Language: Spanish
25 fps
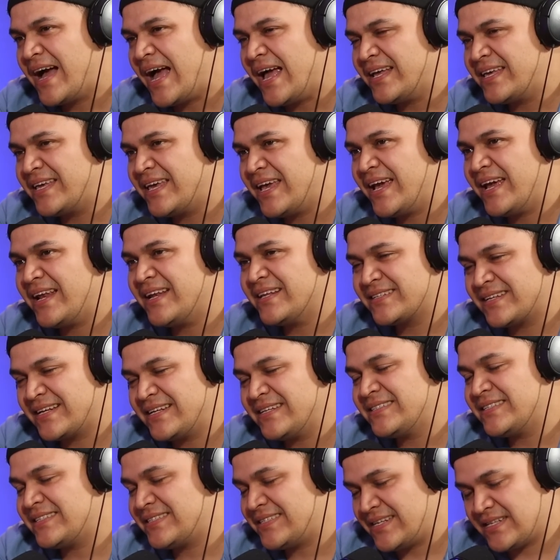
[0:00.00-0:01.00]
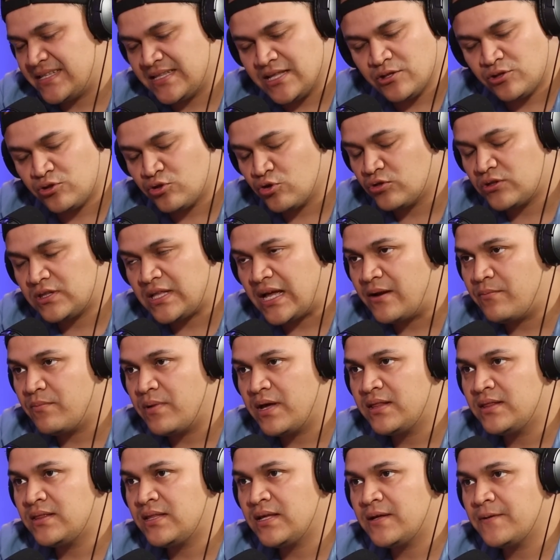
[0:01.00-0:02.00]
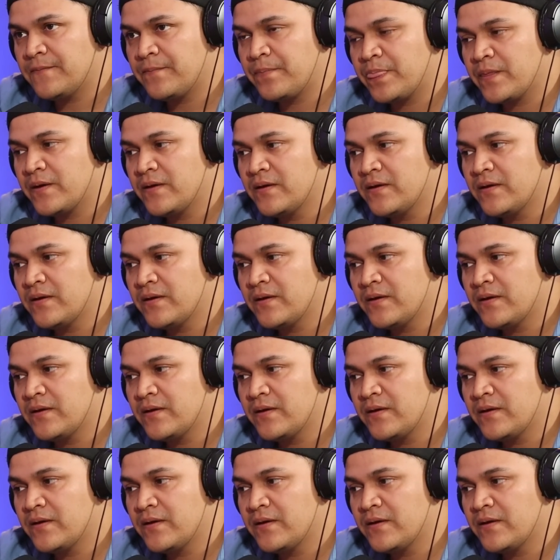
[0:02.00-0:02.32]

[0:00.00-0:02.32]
Hay quienes que totalmente